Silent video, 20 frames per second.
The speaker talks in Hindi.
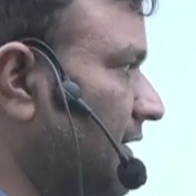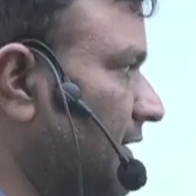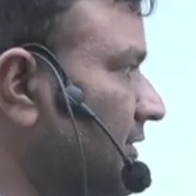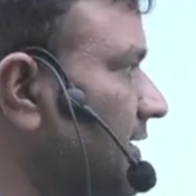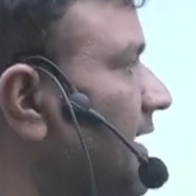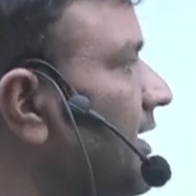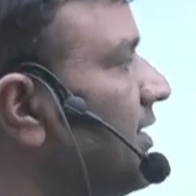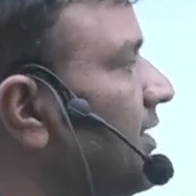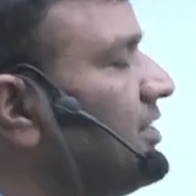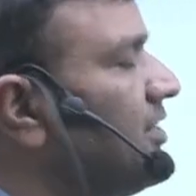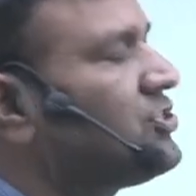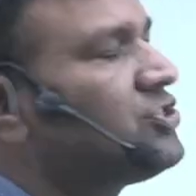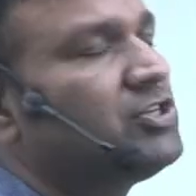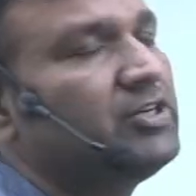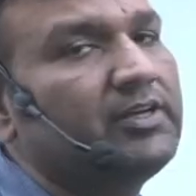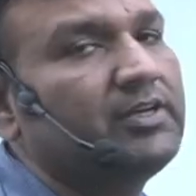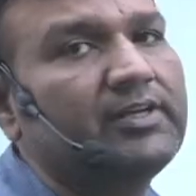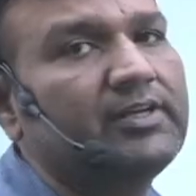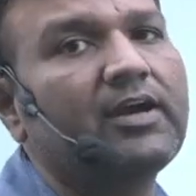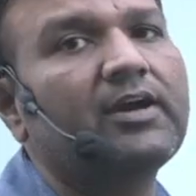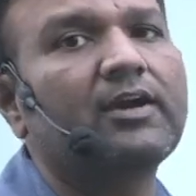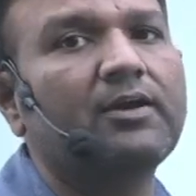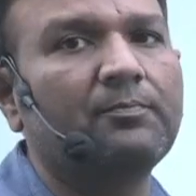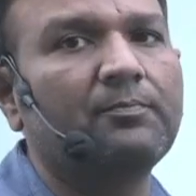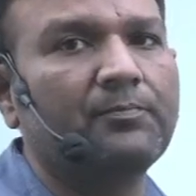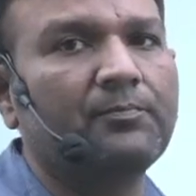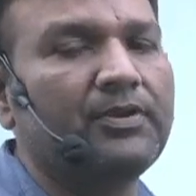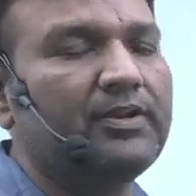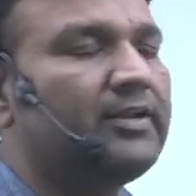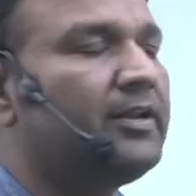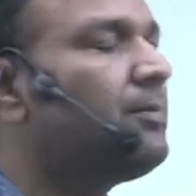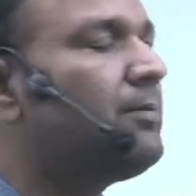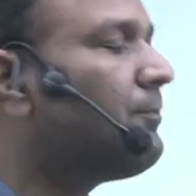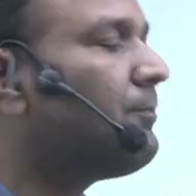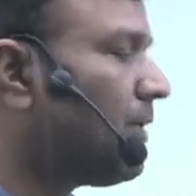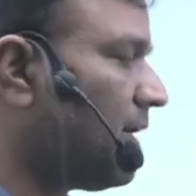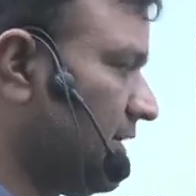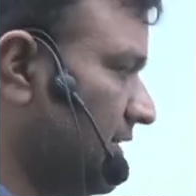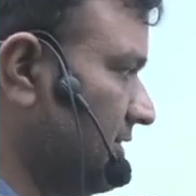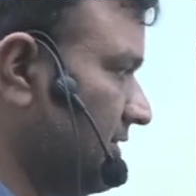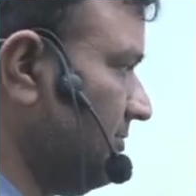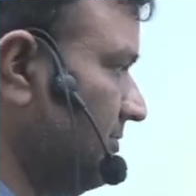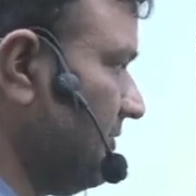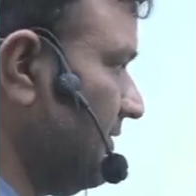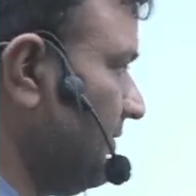था ईस्ट इंडिया कंपनी ने भारत में